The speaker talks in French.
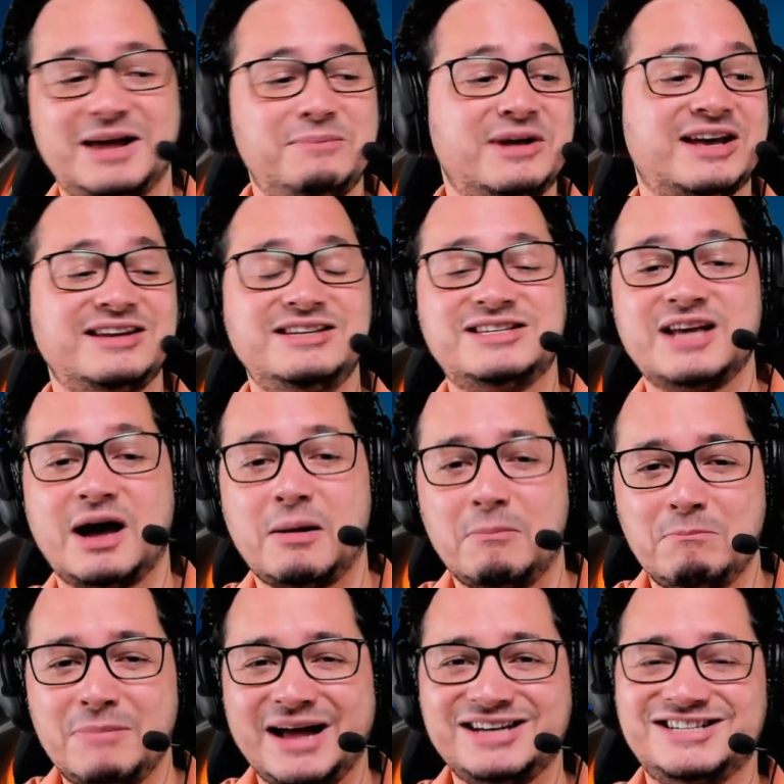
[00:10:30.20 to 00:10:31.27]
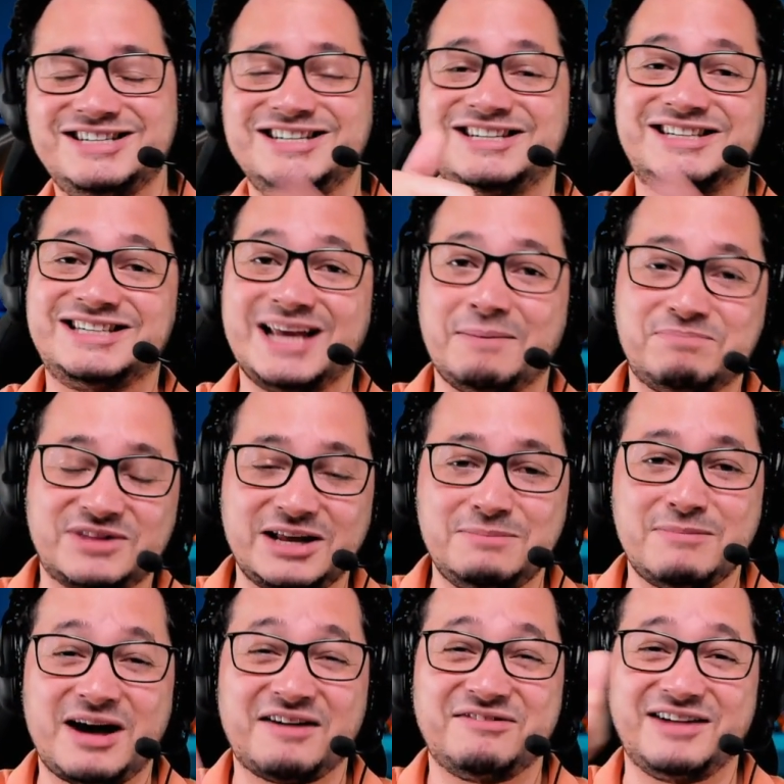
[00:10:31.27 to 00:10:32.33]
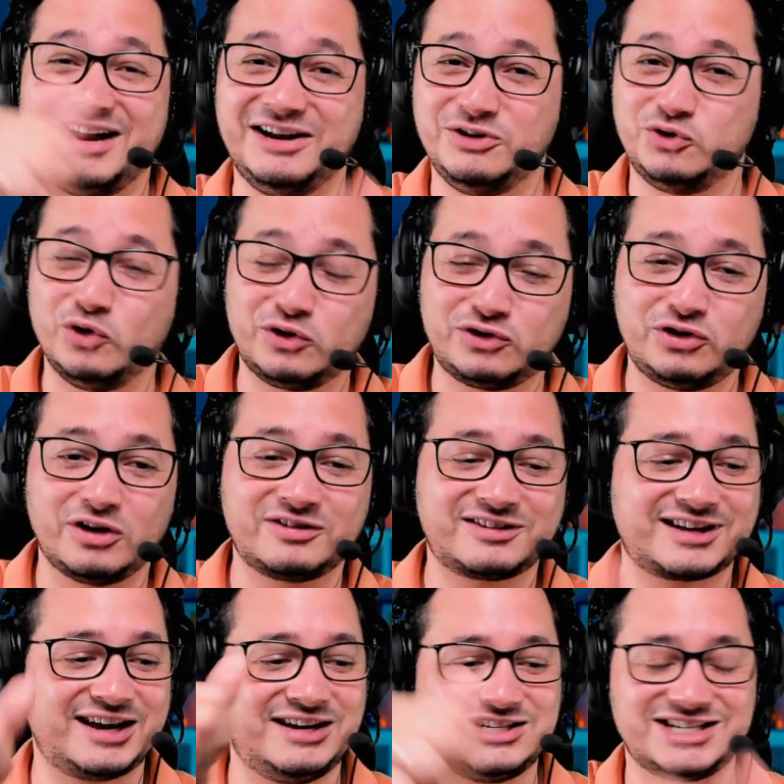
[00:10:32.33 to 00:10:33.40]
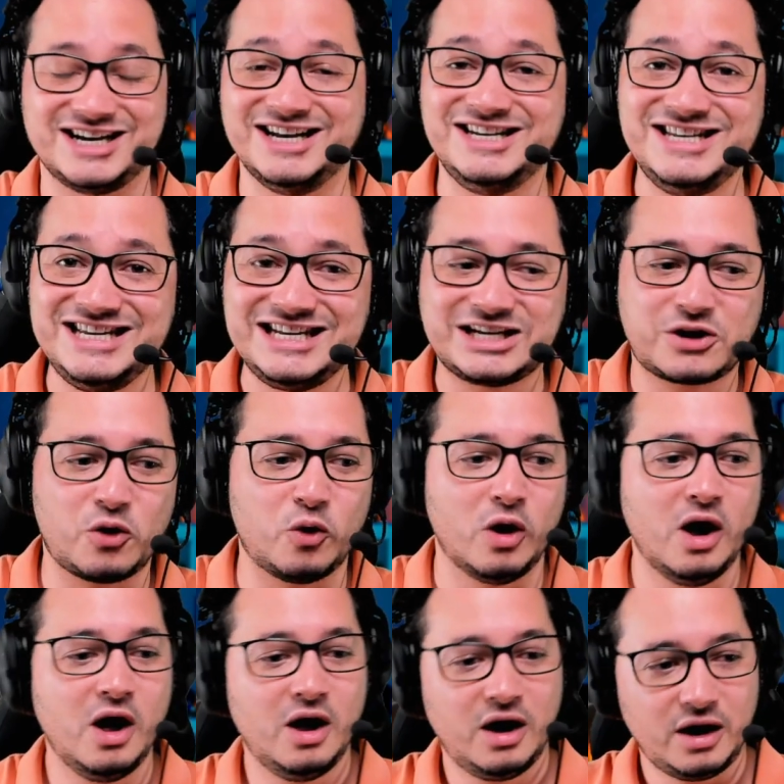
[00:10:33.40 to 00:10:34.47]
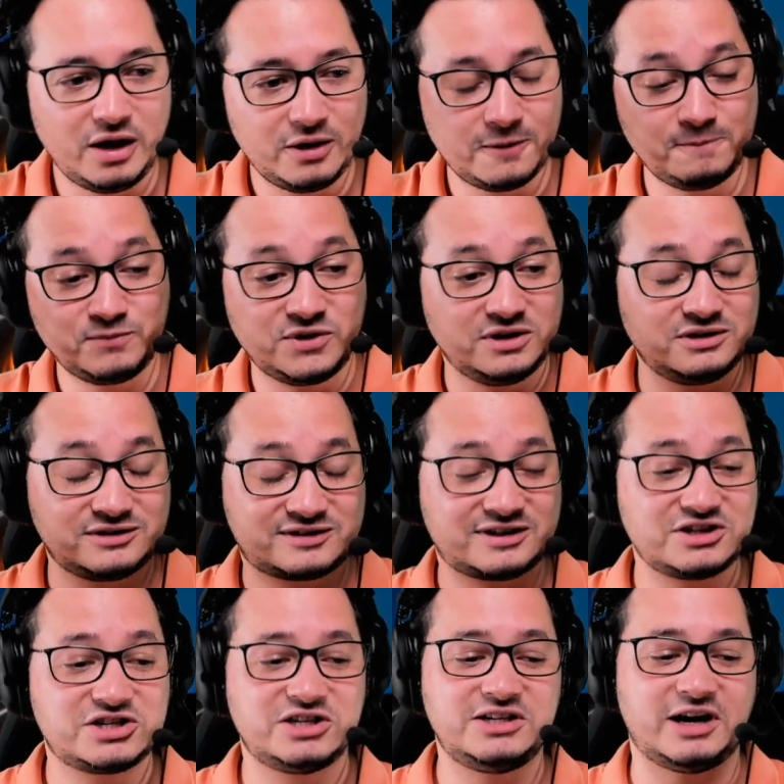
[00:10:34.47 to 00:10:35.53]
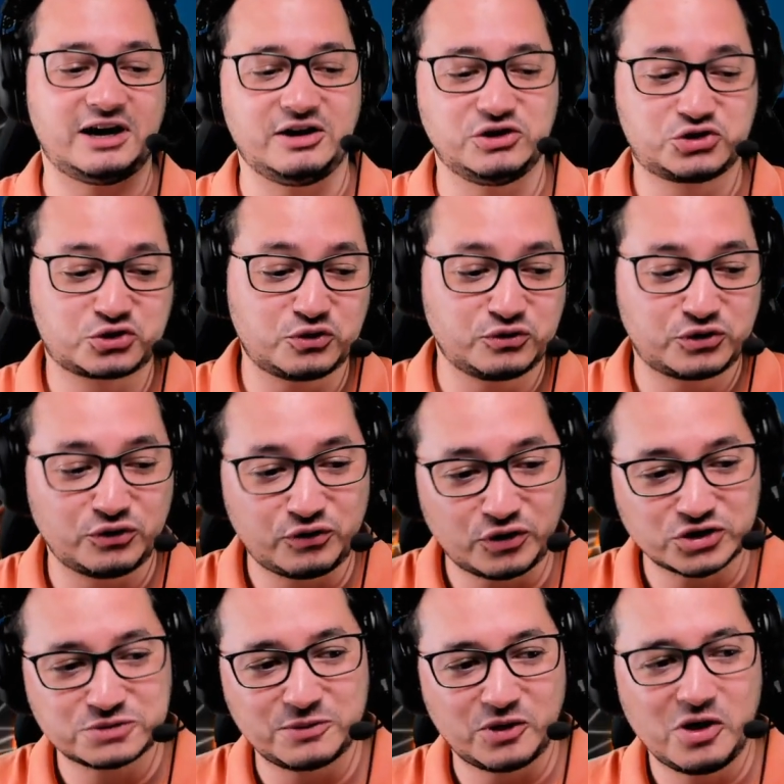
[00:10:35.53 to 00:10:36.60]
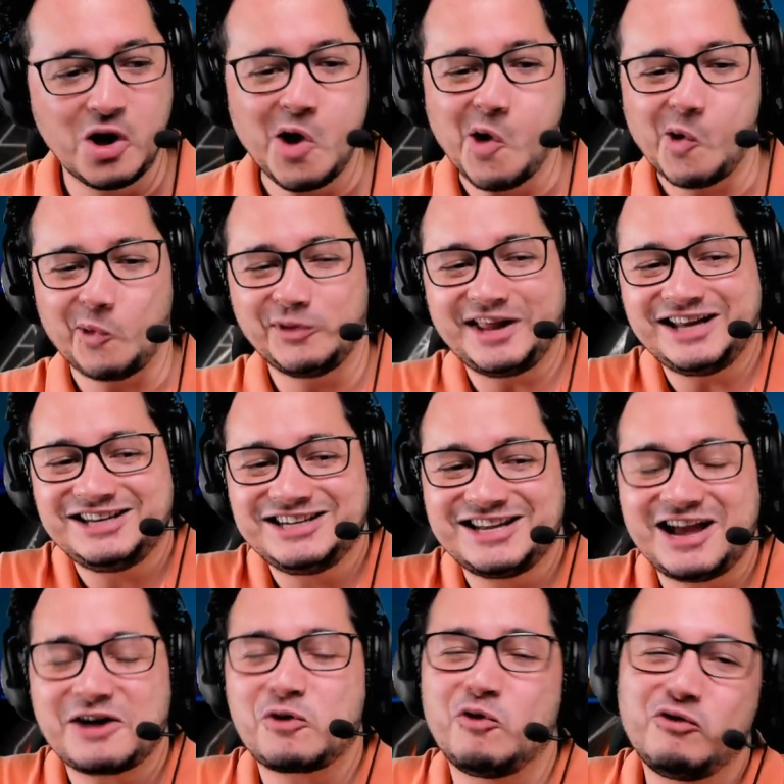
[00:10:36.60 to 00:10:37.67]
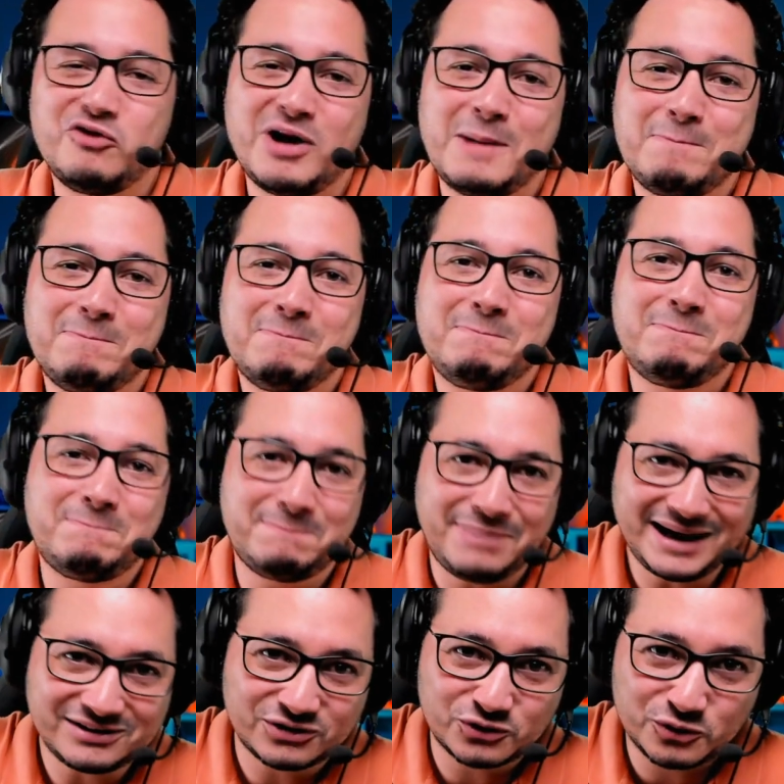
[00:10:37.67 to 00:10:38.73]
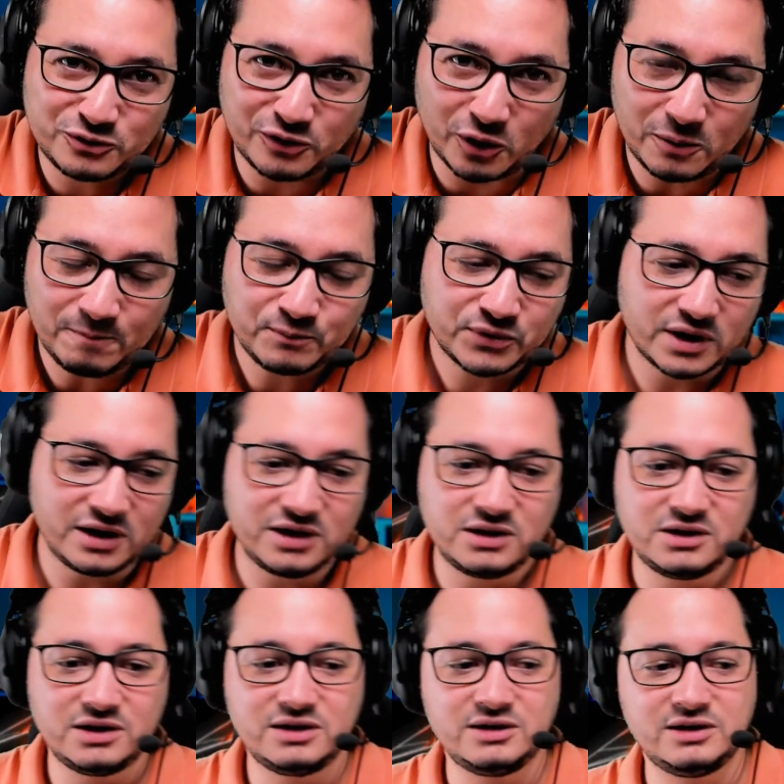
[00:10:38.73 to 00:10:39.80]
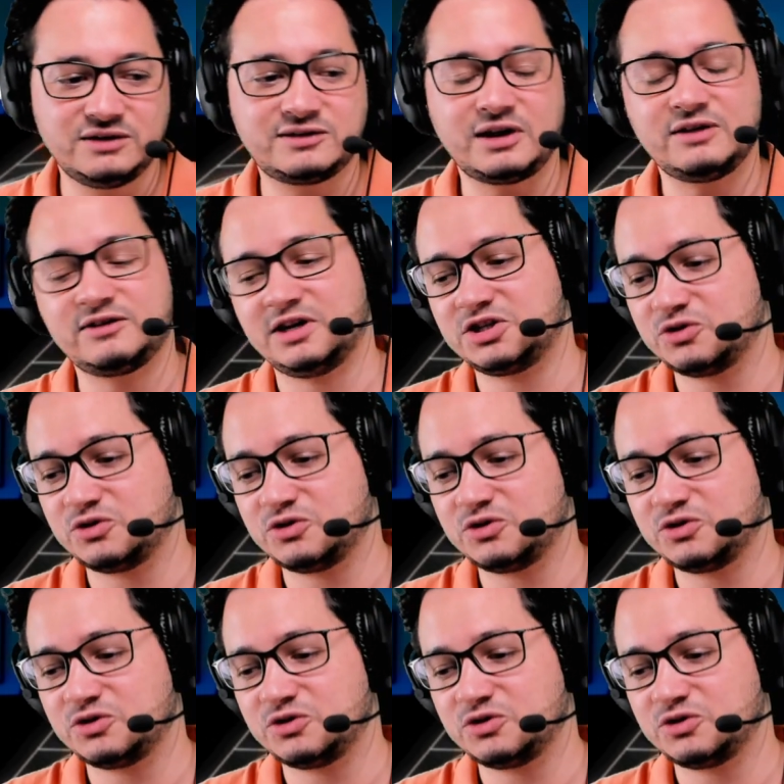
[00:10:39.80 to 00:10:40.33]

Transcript: America, Magic, Captain Marvel, Doctor Strange, Nico. Euh, c'est génial. Je trouve que franchement, on a des gars qu'on voit pas souvent et, ça, ça